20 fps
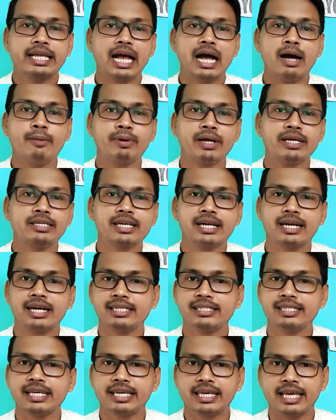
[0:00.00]
क्या प्रेस
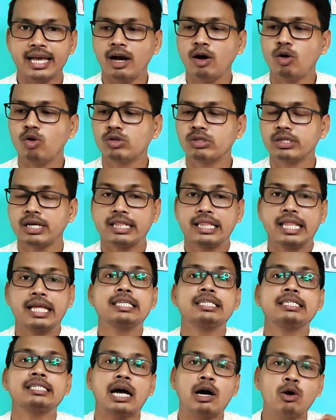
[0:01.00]
करने से क्या हो
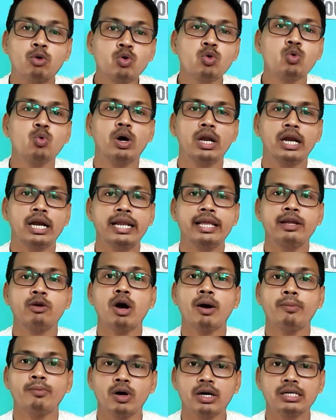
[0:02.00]
सकता है साउंड
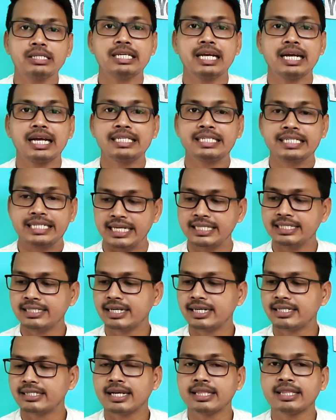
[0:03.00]
क्वालिटी को आप वहां से जाके
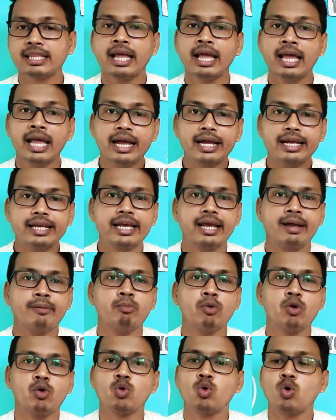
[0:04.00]
चेंज कर सकते हैं
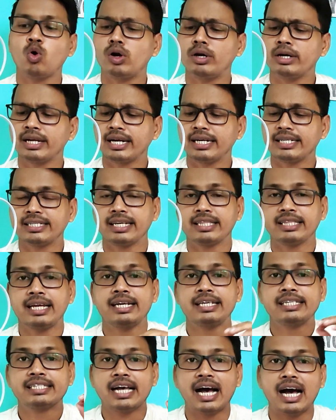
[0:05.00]
गेम मोड को ऑन कर
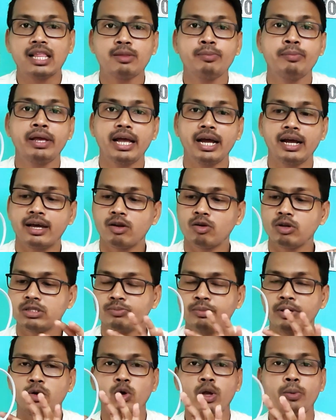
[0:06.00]
सकते हैं एंड साथ में अगर
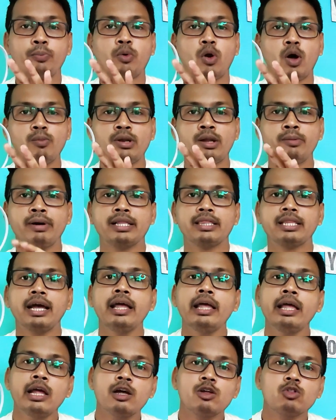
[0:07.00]
इसमें कोई प्रॉब्लम
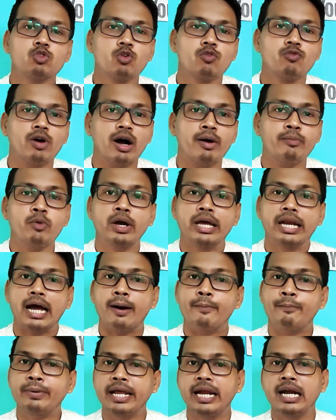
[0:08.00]
आता है तो
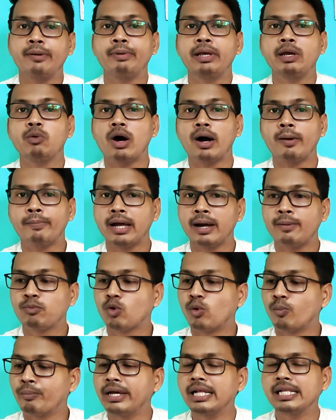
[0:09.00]
फार्मवेयर अपडेट भी वहां पे
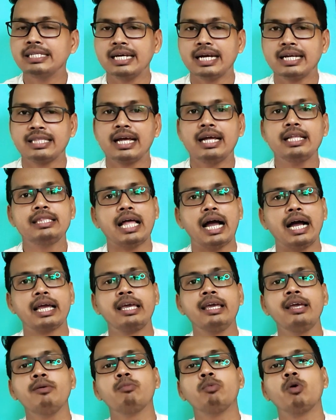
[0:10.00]
आपको मिल सकता है
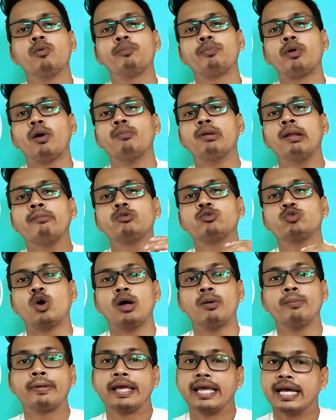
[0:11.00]
ताकि वो प्रॉब्लम
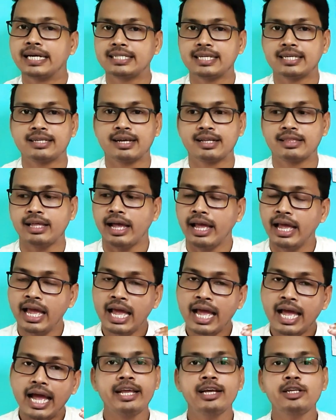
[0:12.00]
सॉल्व किया जा सकता
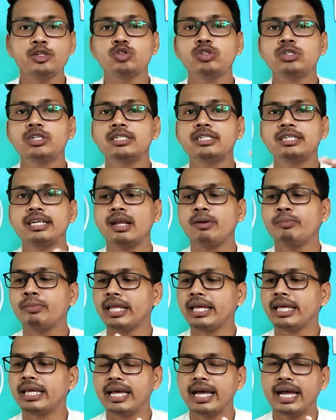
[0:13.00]
है एंड ये जो चीज़
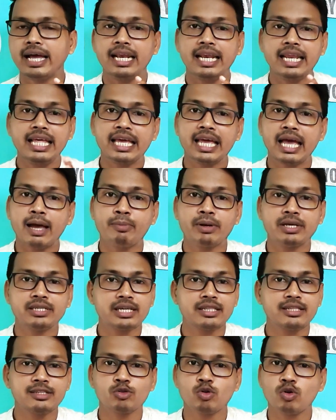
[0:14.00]
रियलमी ने किया है लिंक ऐप
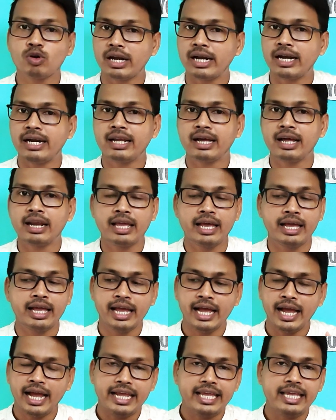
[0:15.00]
के साथ इसको कनेक्ट
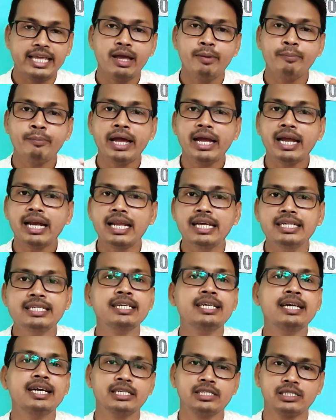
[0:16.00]
करके ये मैं एक
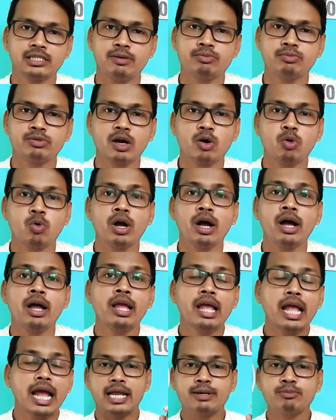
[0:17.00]
लीजेंडरी स्टेप्स
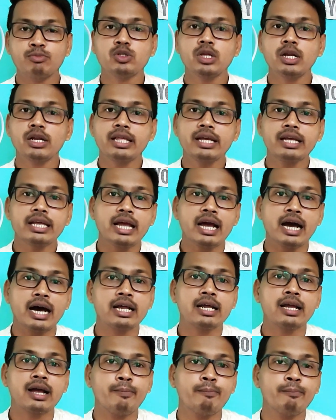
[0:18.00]
कहूंगा होगा एंड मुझे लगता है कि
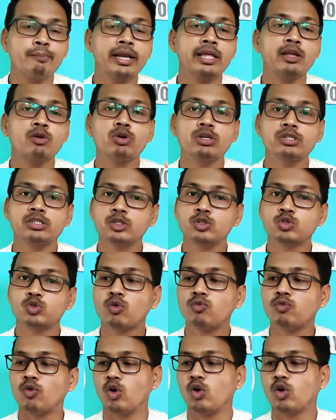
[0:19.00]
हर कंपनी को इस
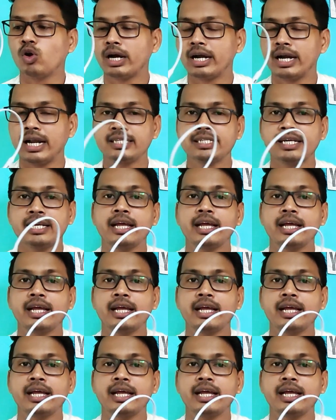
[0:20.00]
चीज़ को फॉलो करना